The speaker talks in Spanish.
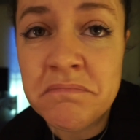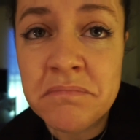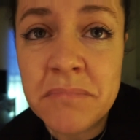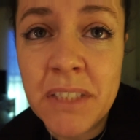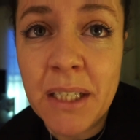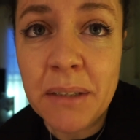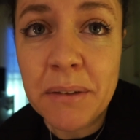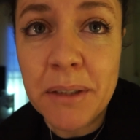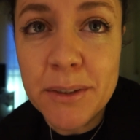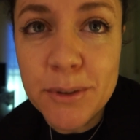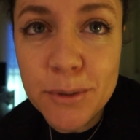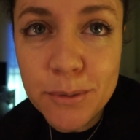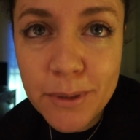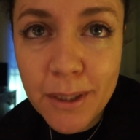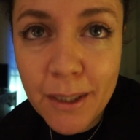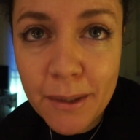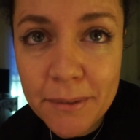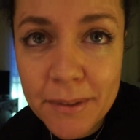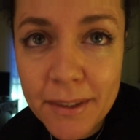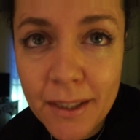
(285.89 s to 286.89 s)
Me había voy a subir a
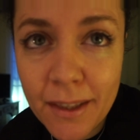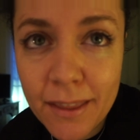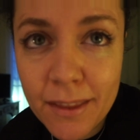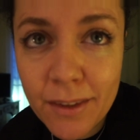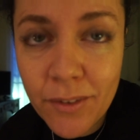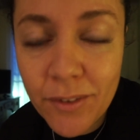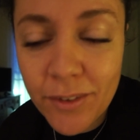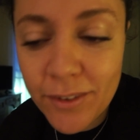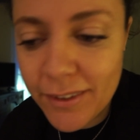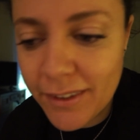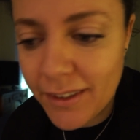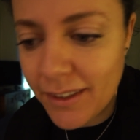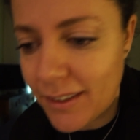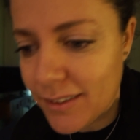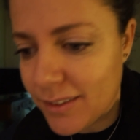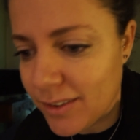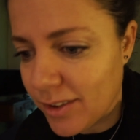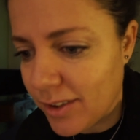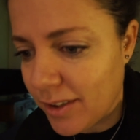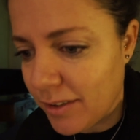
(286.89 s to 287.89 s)
la habitación y
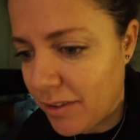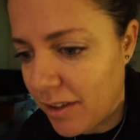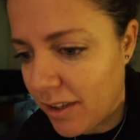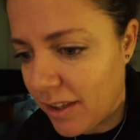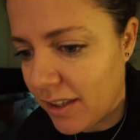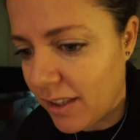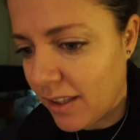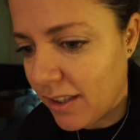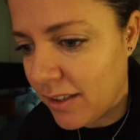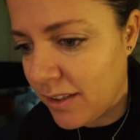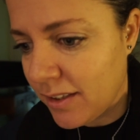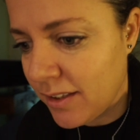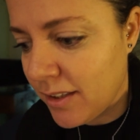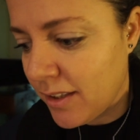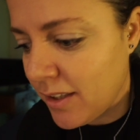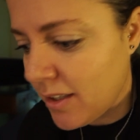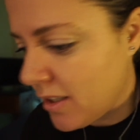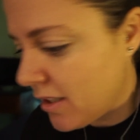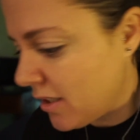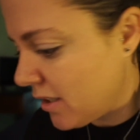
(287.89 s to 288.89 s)
eso es lo que voy a cenar.
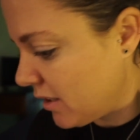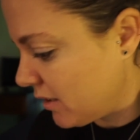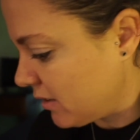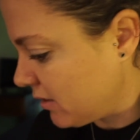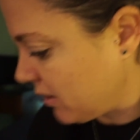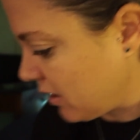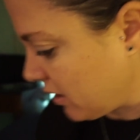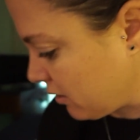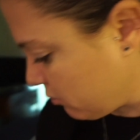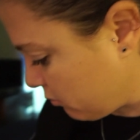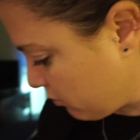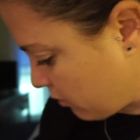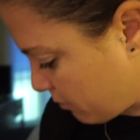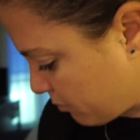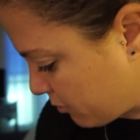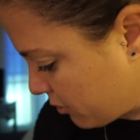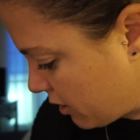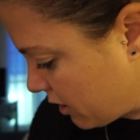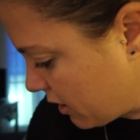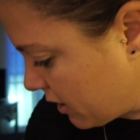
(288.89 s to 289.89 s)
Así que subía
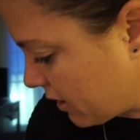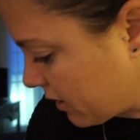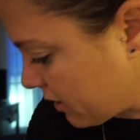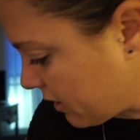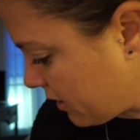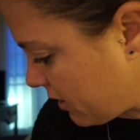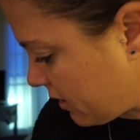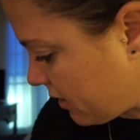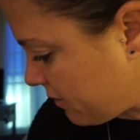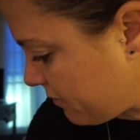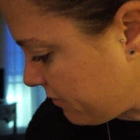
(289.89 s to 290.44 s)
por la cartera.